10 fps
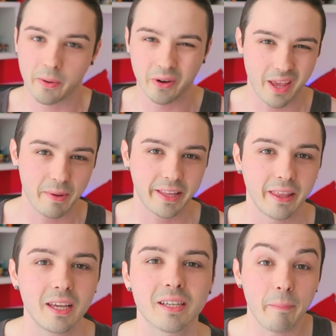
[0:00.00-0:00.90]
pero bueno, ya me
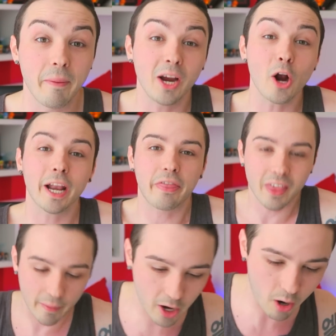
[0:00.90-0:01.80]
entendéis me vengo
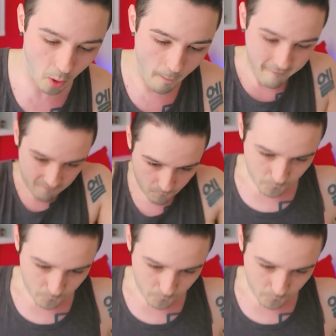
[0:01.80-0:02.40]
crecido, vengo como...